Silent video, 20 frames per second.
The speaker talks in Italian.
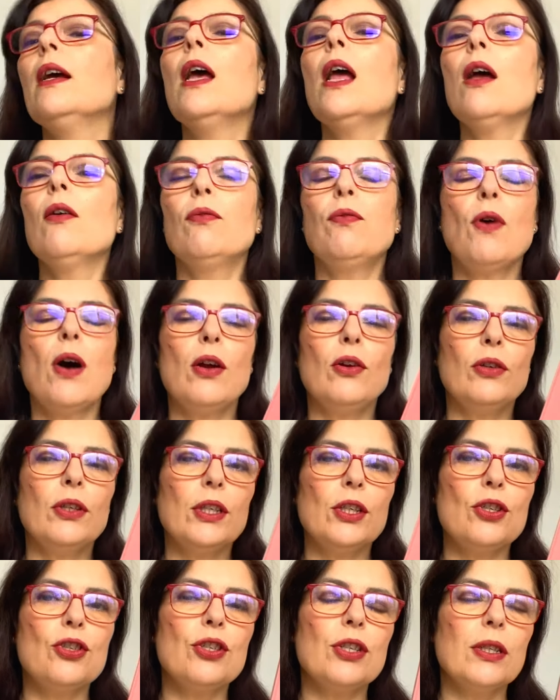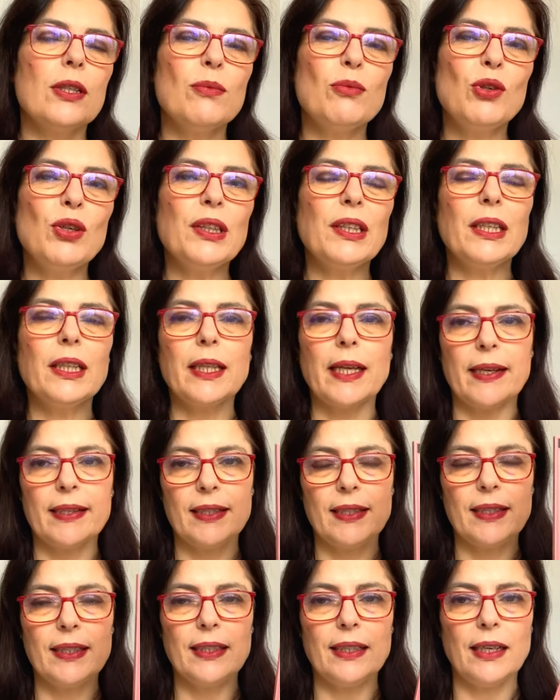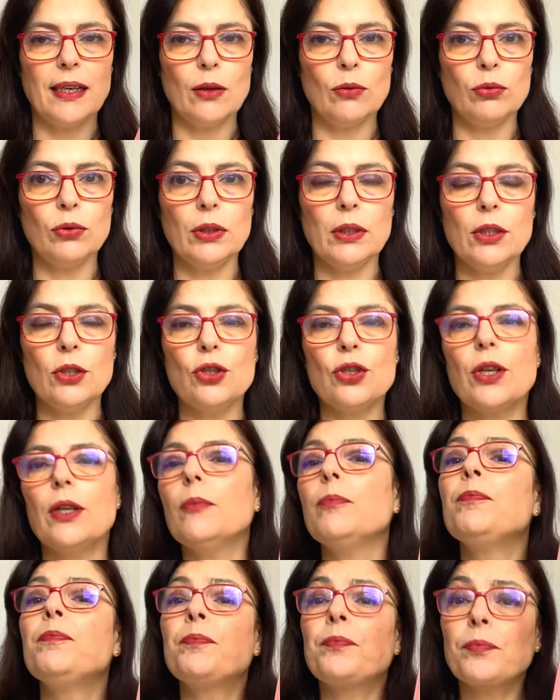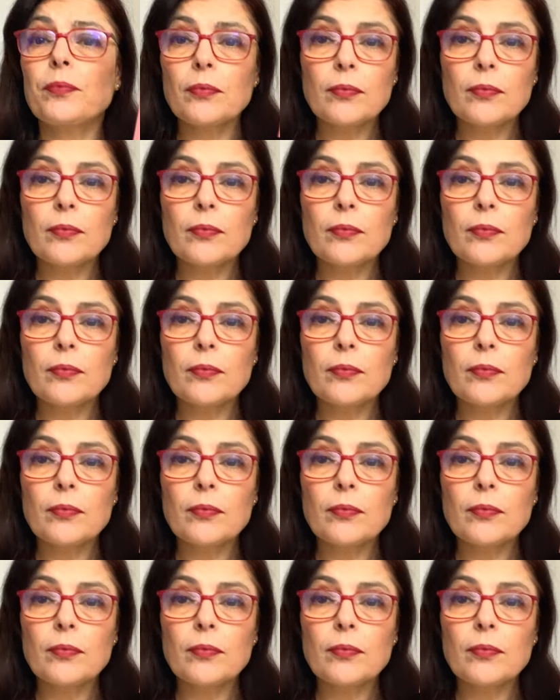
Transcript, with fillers: fu all'origine di molti testi dell'autrice